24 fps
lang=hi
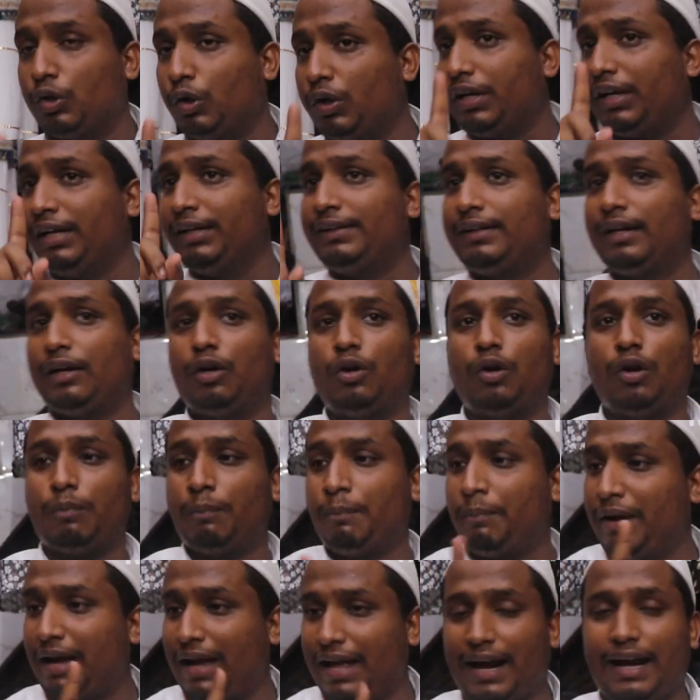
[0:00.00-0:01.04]
तो इंटरलॉक
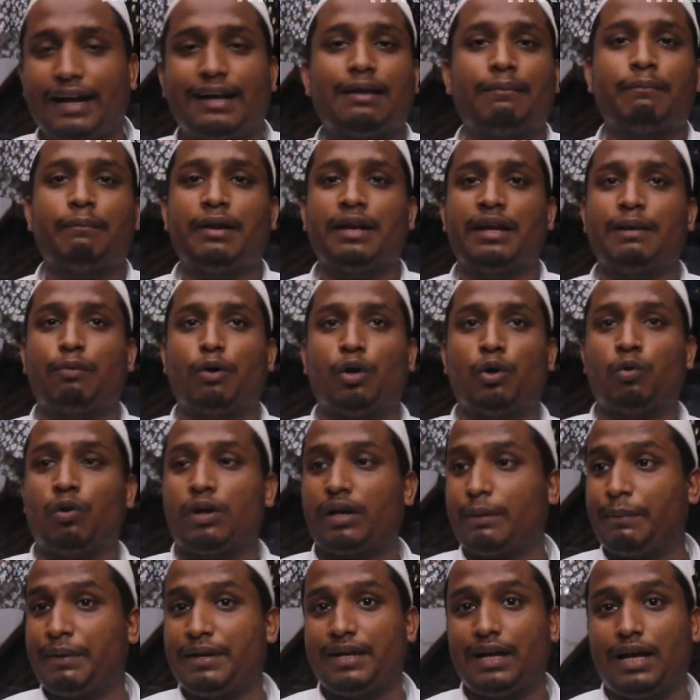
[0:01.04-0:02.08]
मैं हर आइटम में नहीं
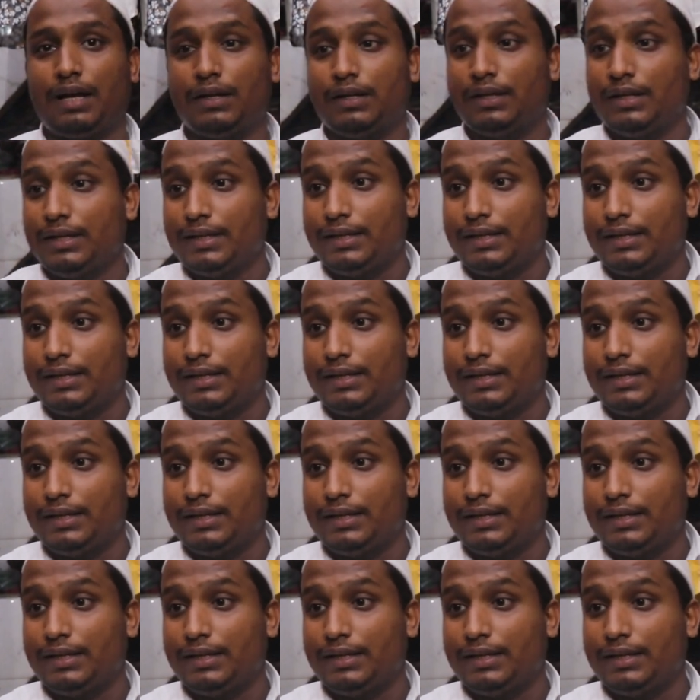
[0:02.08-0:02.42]
बोलूंगा कि भैया